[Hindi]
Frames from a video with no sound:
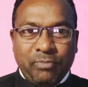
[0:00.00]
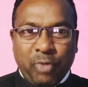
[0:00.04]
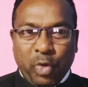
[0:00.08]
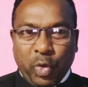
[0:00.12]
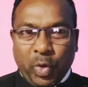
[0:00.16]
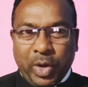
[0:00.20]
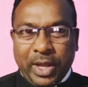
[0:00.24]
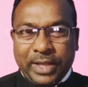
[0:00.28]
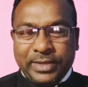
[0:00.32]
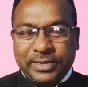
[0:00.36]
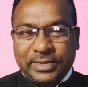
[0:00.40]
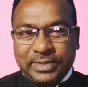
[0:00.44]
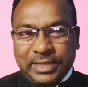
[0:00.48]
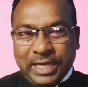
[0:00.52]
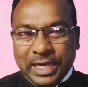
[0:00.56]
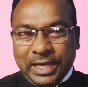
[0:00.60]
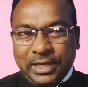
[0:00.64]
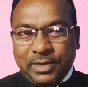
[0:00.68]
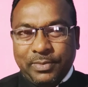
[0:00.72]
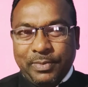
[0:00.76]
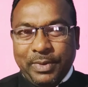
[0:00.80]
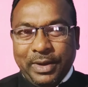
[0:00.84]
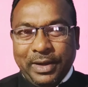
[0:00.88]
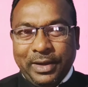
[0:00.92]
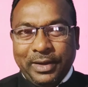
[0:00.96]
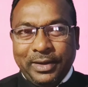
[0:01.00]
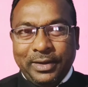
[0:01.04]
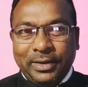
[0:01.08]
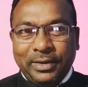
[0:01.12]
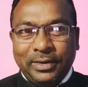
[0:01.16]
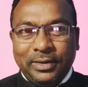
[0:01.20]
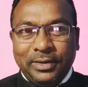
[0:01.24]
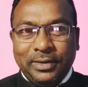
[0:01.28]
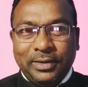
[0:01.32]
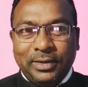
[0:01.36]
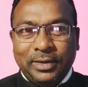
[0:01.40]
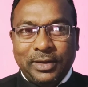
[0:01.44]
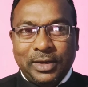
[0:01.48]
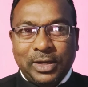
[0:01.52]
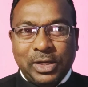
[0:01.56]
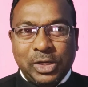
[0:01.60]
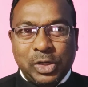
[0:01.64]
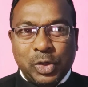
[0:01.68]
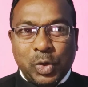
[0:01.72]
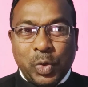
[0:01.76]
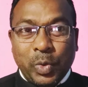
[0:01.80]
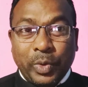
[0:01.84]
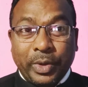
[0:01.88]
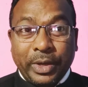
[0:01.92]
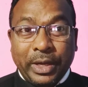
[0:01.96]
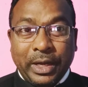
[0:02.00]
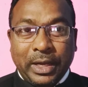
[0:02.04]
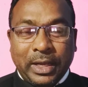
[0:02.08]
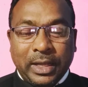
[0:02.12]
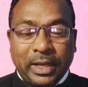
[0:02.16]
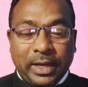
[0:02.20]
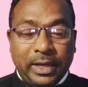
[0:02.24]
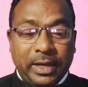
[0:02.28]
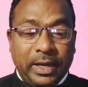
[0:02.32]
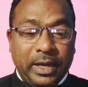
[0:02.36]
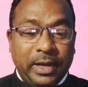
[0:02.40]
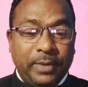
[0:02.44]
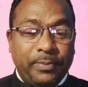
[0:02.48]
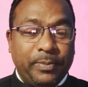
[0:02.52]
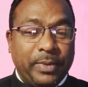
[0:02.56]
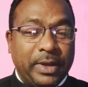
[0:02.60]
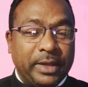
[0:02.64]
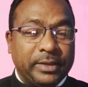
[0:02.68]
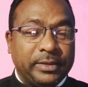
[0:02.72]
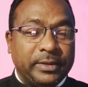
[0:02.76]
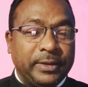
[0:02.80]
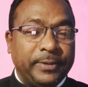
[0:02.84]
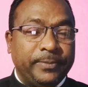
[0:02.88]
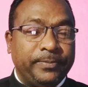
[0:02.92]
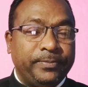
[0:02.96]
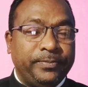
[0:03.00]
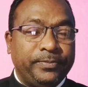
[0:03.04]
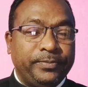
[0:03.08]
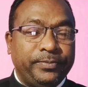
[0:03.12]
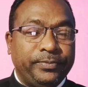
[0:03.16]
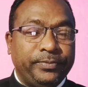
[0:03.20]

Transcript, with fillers: बड़ोड़ा स्टेट में नौकरी कर नहीं पाते